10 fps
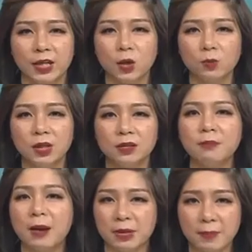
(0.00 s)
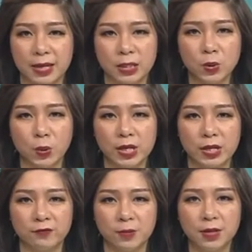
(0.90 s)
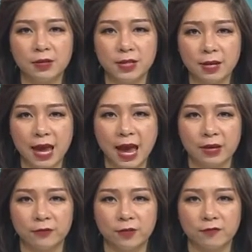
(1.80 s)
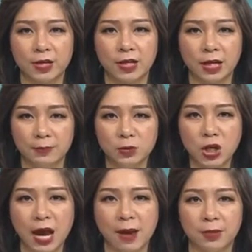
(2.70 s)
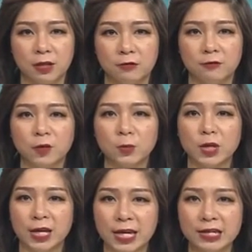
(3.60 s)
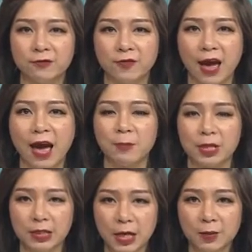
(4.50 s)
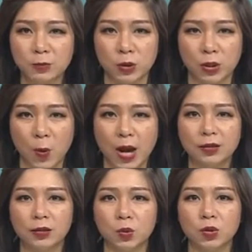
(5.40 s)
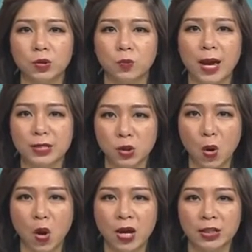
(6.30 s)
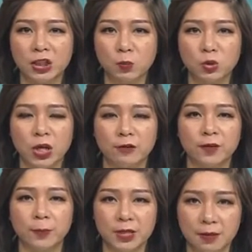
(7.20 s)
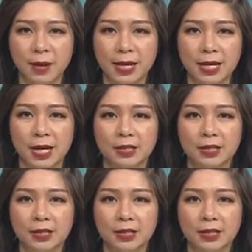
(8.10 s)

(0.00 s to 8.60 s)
Thông tư 37 quy định về mức giới hạn và việc kiểm tra hàm lượng formaldehyde và amin thơm chuyển hóa từ thuốc nhuộm azo trong sản phẩm dệt may,